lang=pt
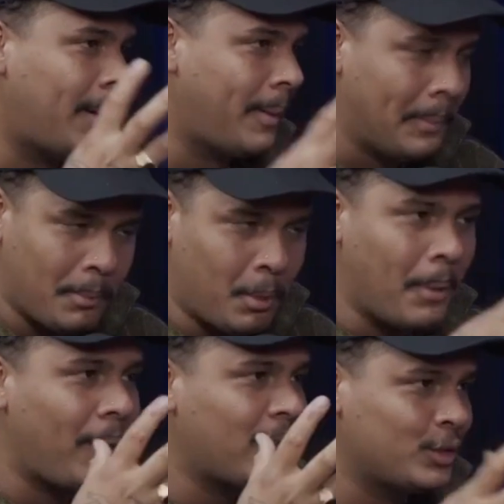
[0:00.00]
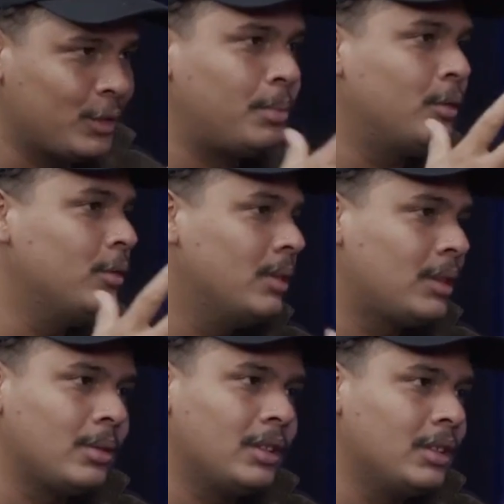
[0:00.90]
boa parte do
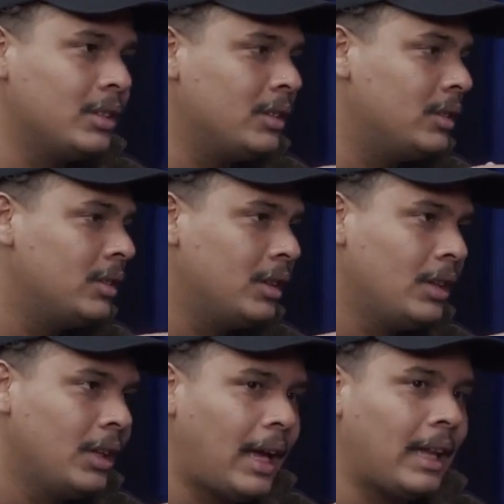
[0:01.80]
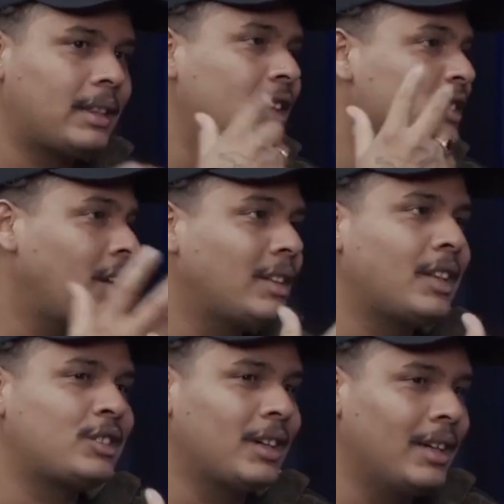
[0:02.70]
público e até de quem
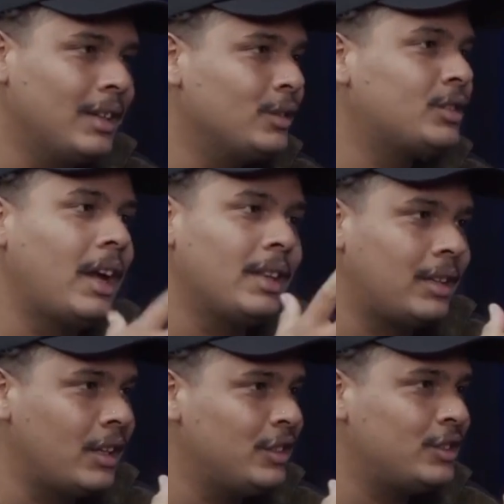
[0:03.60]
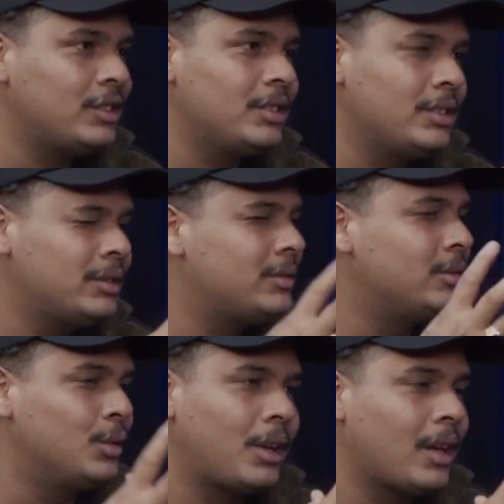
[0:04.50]
está chegando já entende
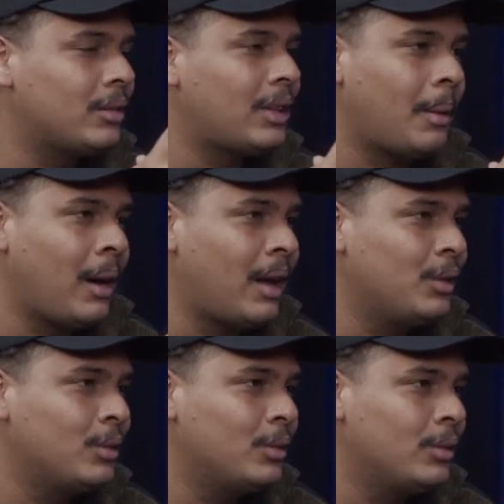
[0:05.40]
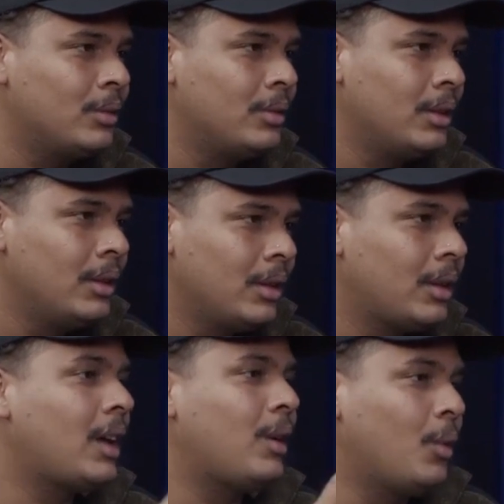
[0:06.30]
do que, que o trabalho. O
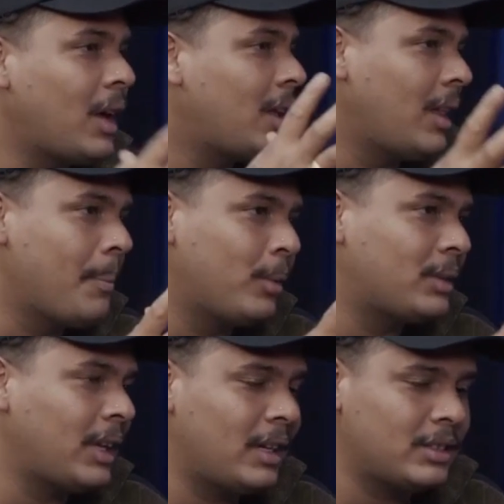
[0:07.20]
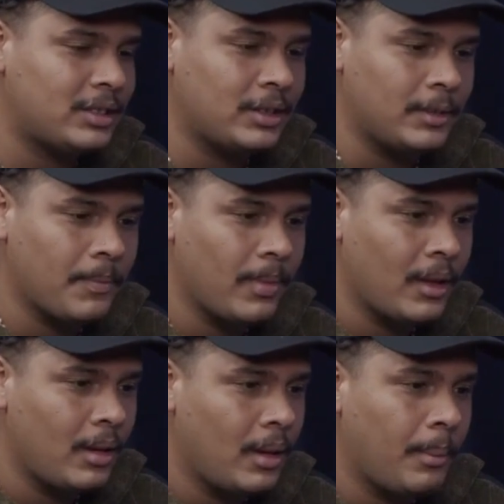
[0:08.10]
que, o que, que tem por trás, assim.
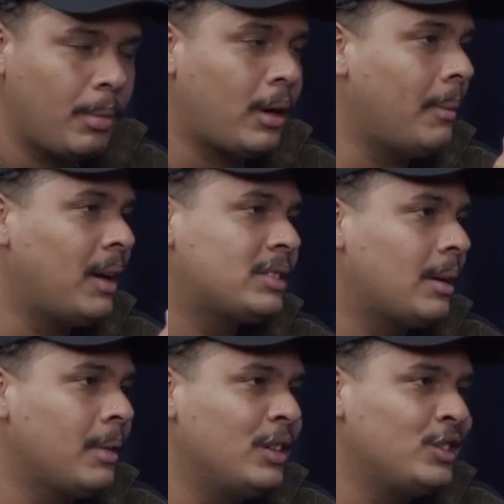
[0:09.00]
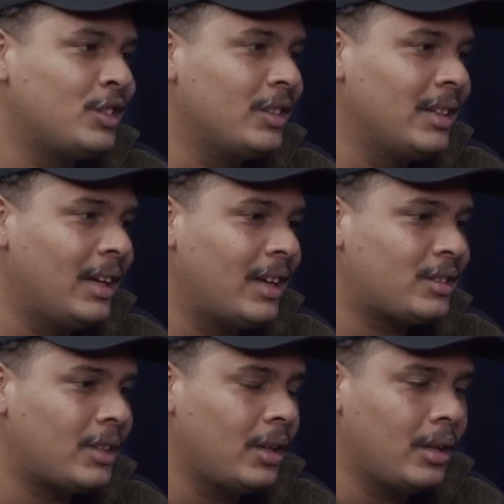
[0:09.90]
Certo. Porque basicamente acho
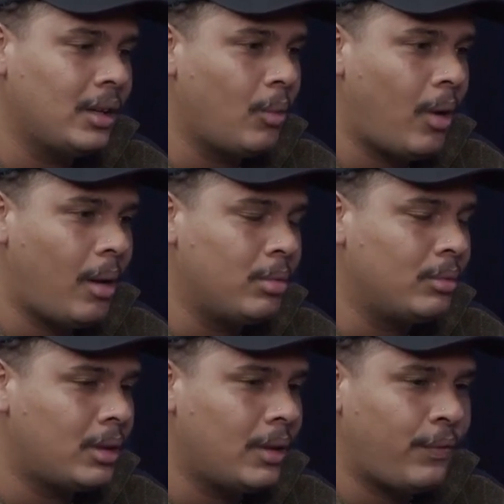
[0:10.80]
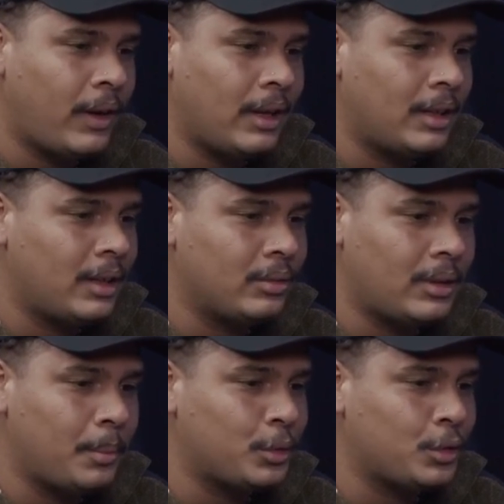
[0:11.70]
que é um álbum que fala o
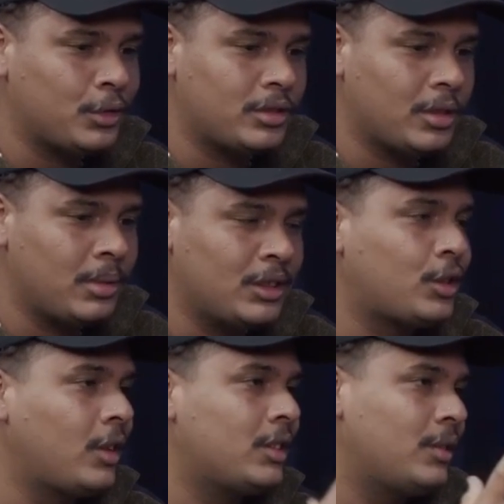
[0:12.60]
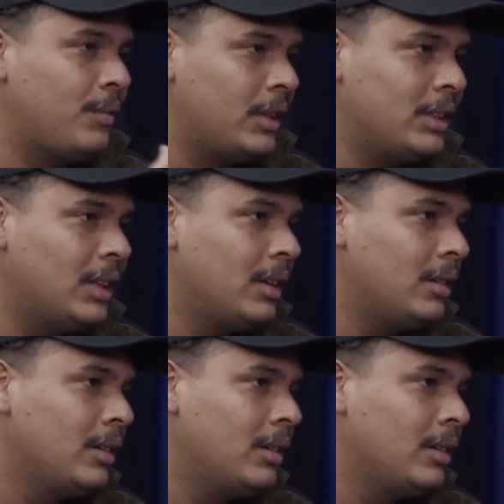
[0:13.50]
tempo todo sobre histórias de vida